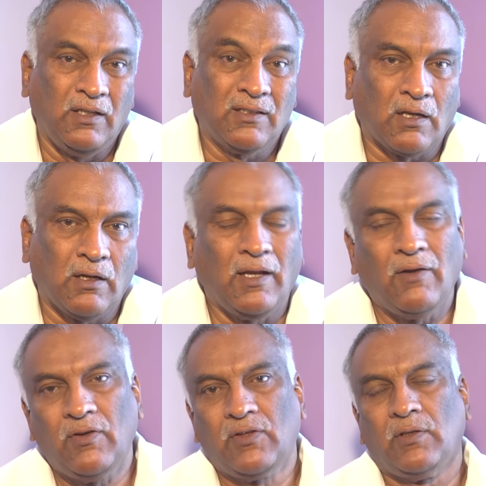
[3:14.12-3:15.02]
ఇతర
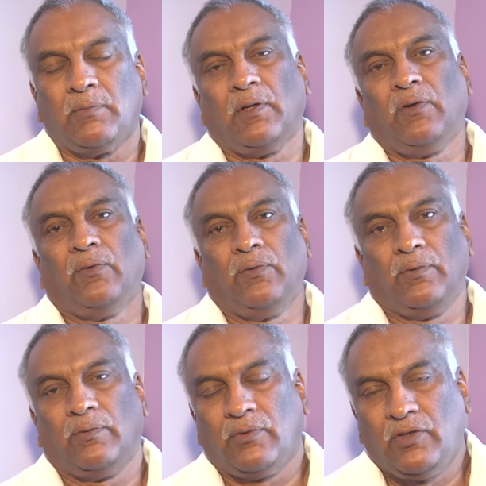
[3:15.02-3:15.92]
లాంగ్వేజ్
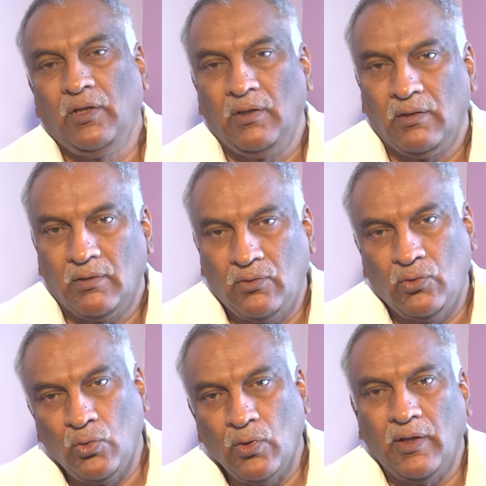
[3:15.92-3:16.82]
సినిమాలుకి
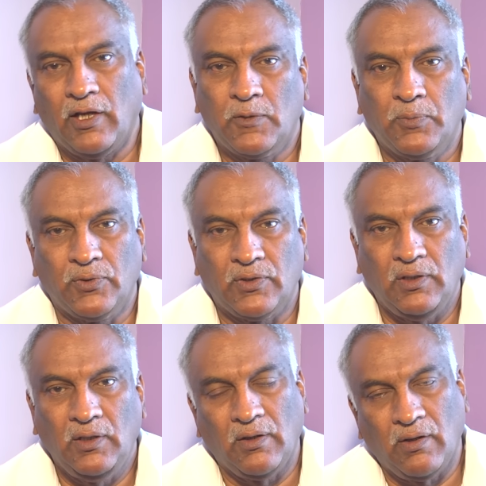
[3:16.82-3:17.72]
కూడా ఎక్స్పోజ్
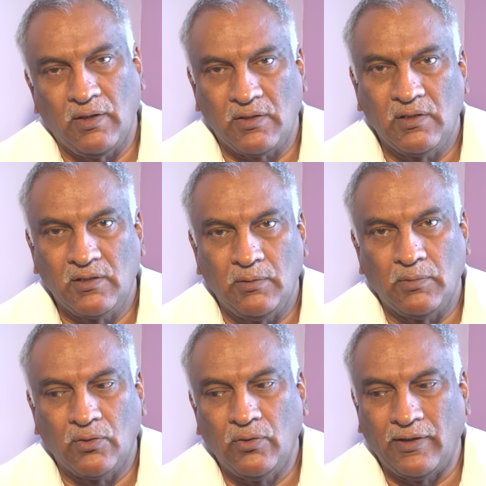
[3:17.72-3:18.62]
అయ్యి ఇంటర్నేషనల్
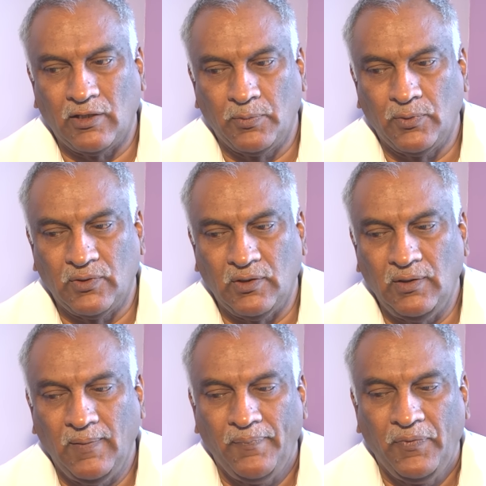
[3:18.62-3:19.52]
సినిమాకి కూడా ఎక్స్పోజ్
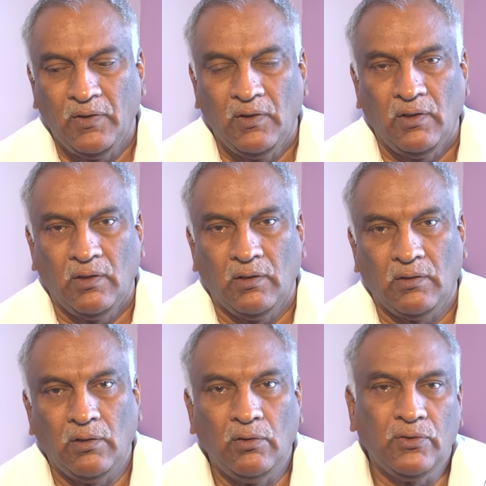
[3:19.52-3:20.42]
అయ్యి
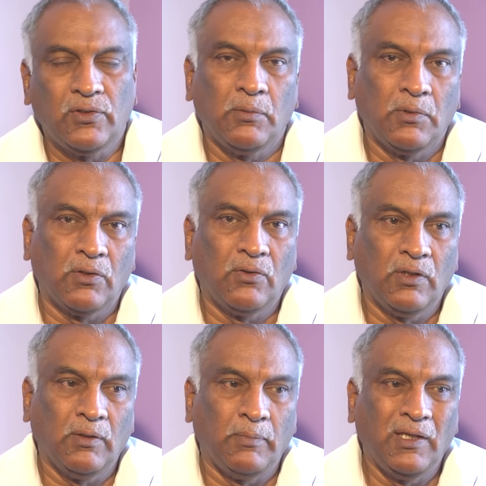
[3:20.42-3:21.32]
తెలుగు సినిమాకి
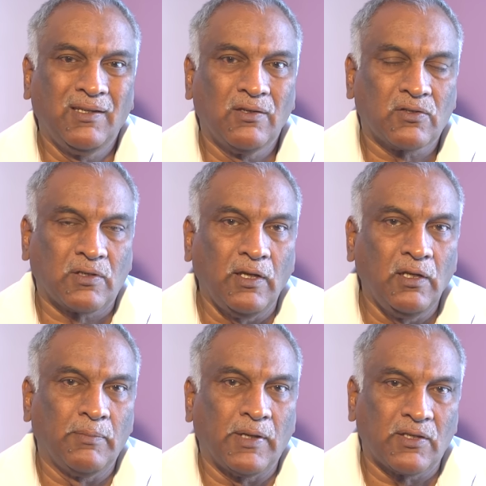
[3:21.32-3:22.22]
కూడా మేకింగ్
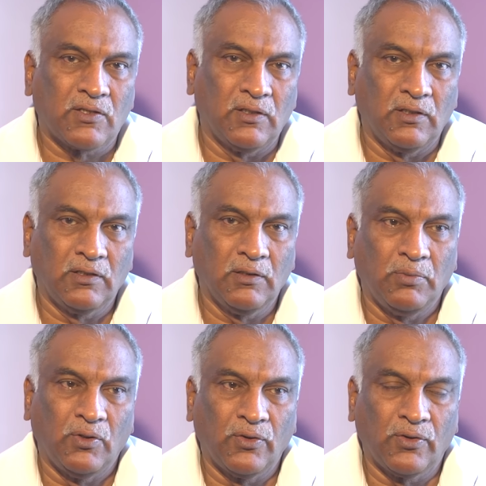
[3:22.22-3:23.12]
స్టైల్ మార్చగలిగితే
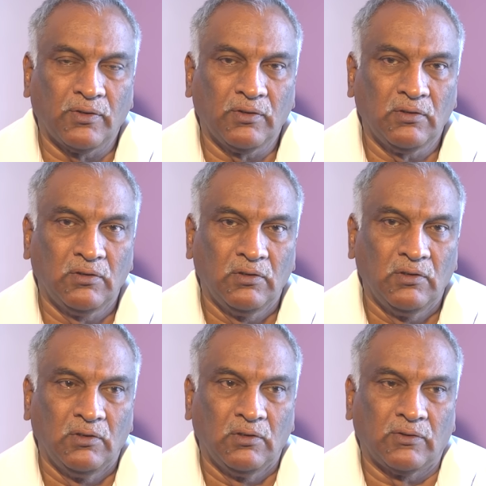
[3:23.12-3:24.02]
బాగుంటుంది
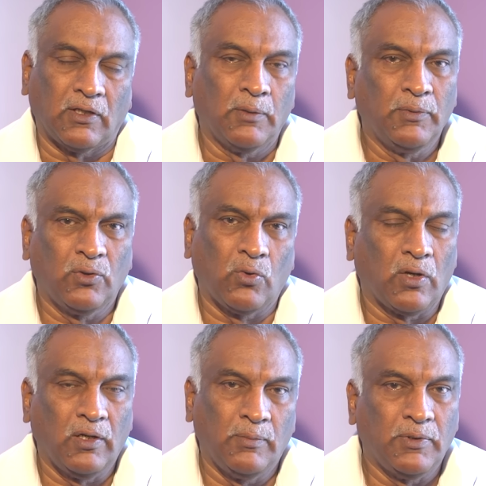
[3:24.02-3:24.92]
చాలామంది
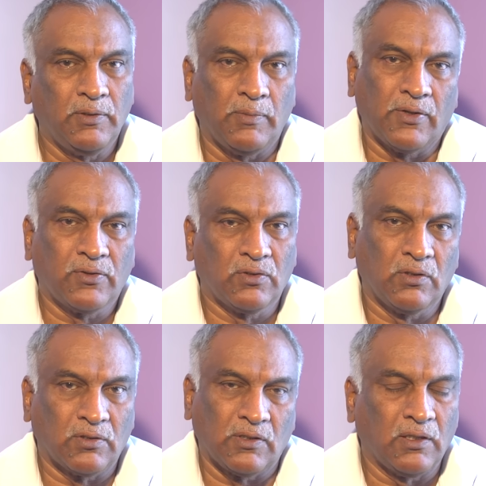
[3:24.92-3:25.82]
కుర్రాళ్ళు ఈ మధ్య
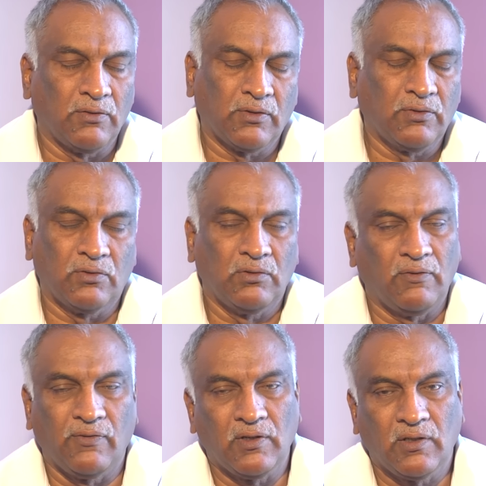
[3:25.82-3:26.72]
మారుస్తున్నారు చాలా వరకు
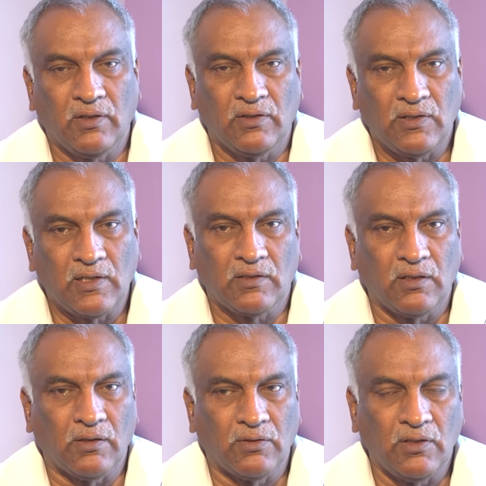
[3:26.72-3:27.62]
డిఫరెంట్గా
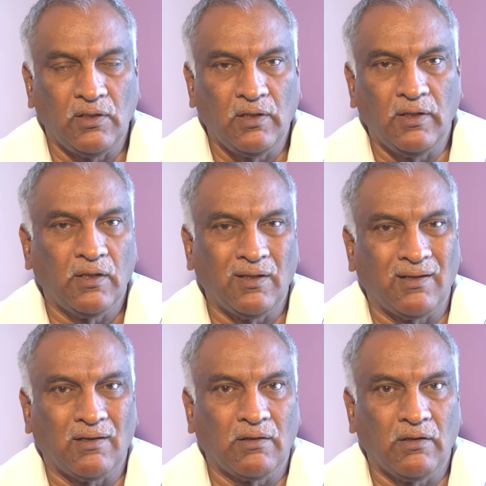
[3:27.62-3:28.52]
చేస్తున్నారు చేయట్లేదని
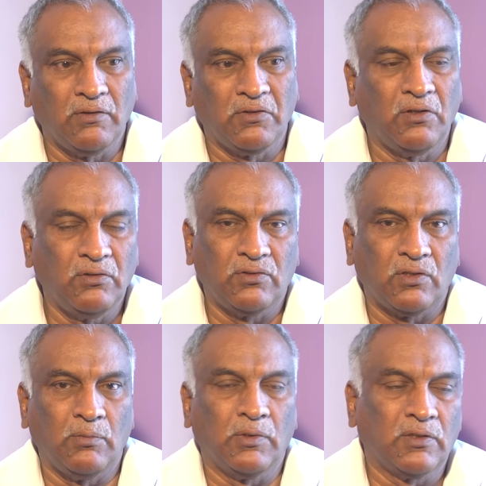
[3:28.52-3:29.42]
నేను అంటలేదు తెలుగు
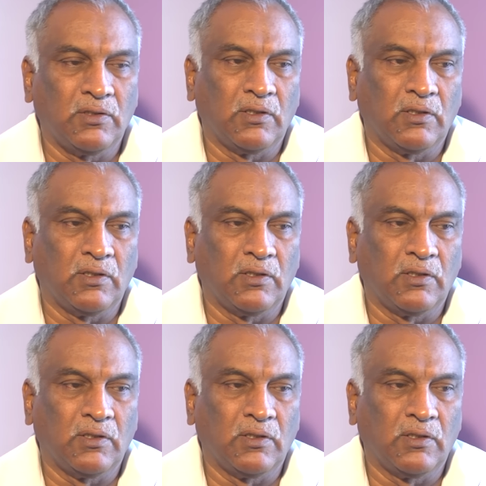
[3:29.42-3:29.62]
సినిమా